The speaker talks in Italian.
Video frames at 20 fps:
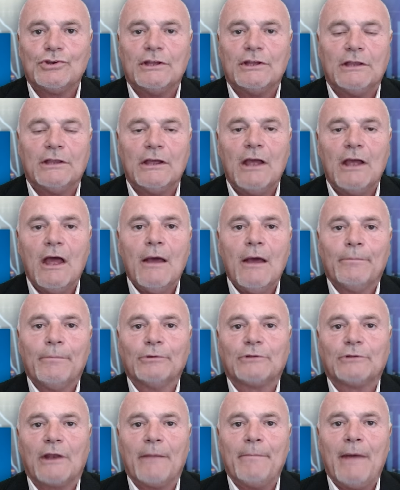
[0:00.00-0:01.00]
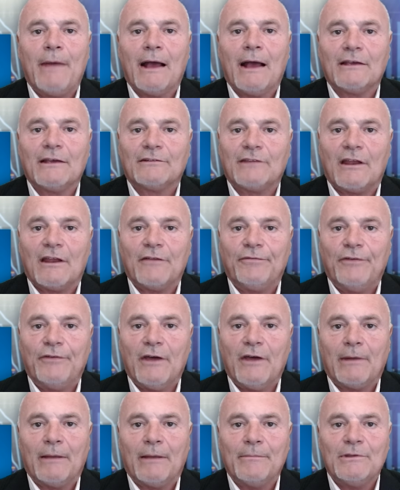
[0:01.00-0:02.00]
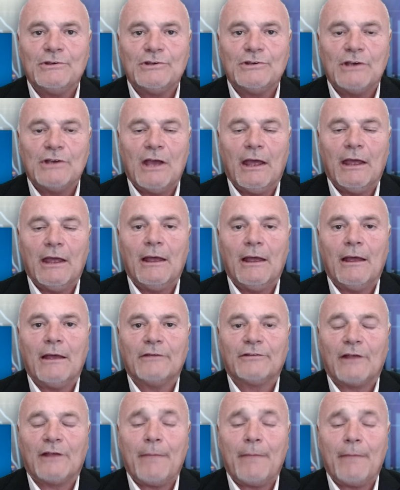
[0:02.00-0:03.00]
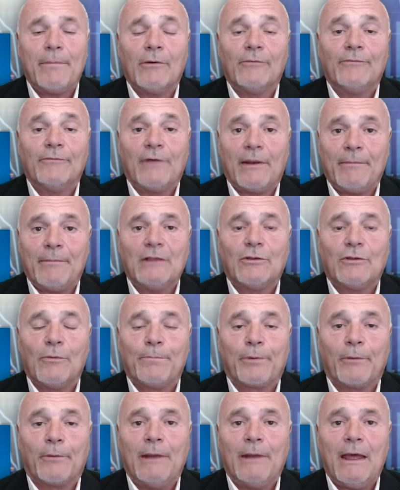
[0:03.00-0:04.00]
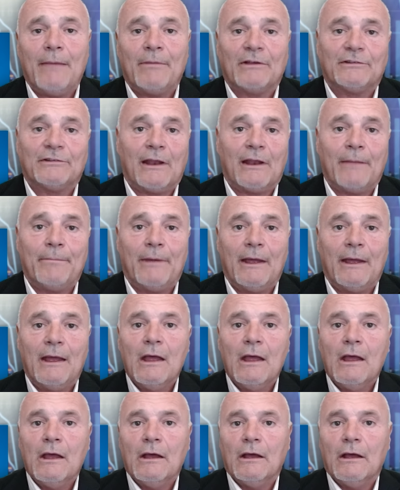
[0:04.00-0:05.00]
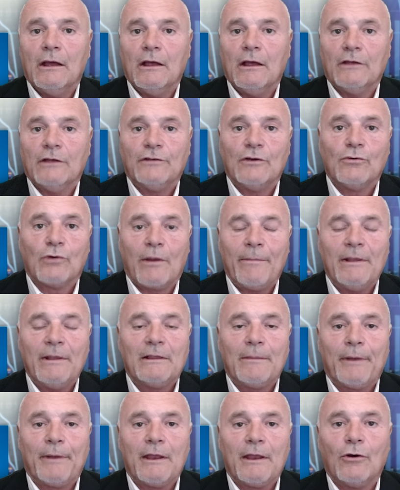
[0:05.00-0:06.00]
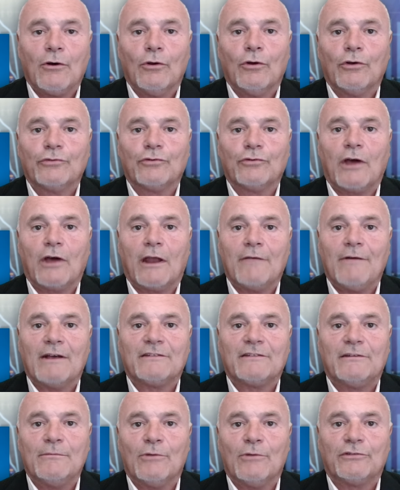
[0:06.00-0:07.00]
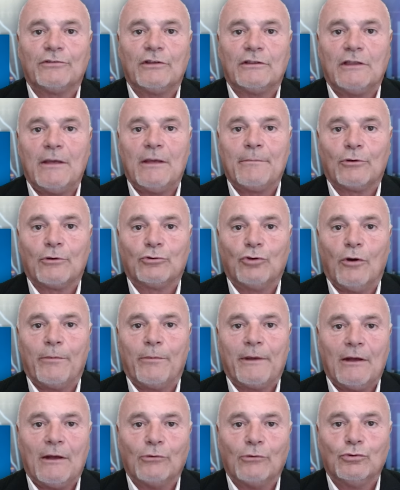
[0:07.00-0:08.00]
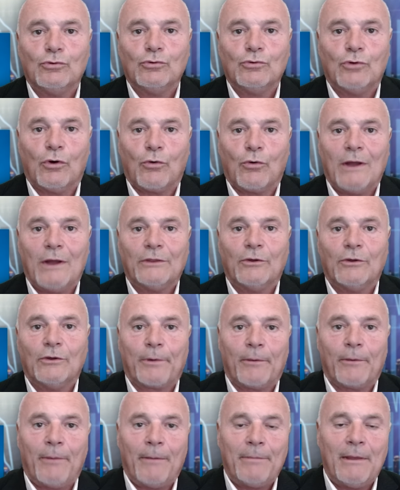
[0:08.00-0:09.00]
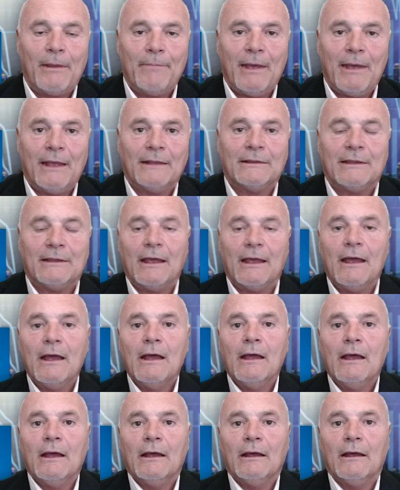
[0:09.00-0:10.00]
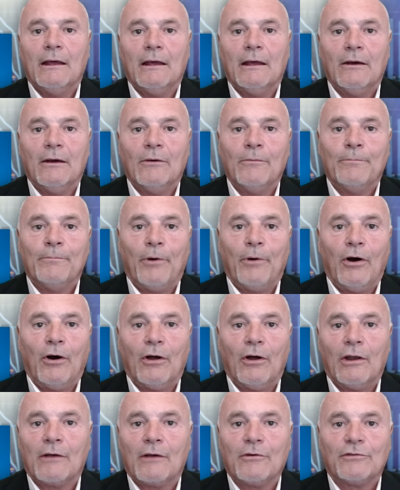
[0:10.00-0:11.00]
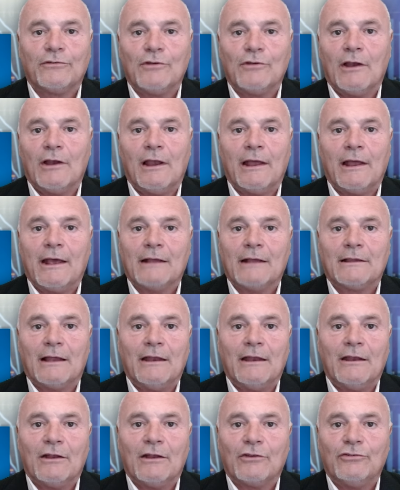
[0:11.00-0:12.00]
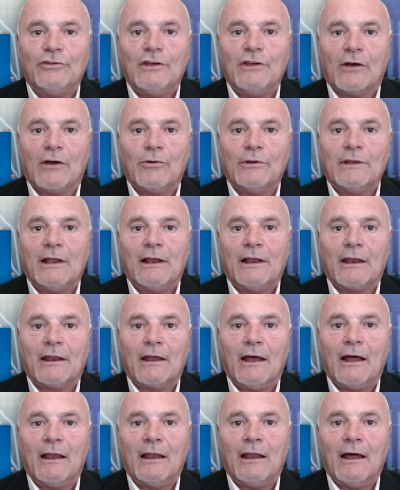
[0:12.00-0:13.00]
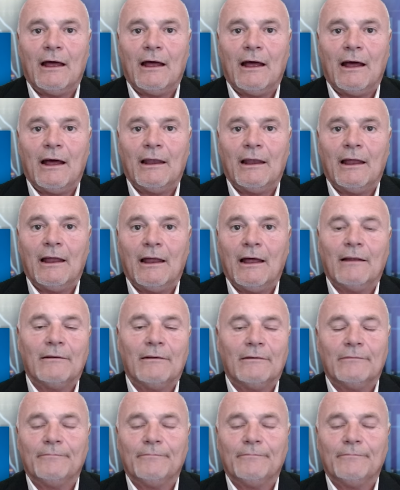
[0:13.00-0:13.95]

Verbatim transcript: usciti, potrebbe anche stare ferma la BCE e sarebbe veramente un problema, sarebbe eh, sicuramente pericoloso che arrivassimo a settembre, ottobre, in autunno, quando probabilmente eh, un po' la questione legata all'energia, quindi alla, alla, alla,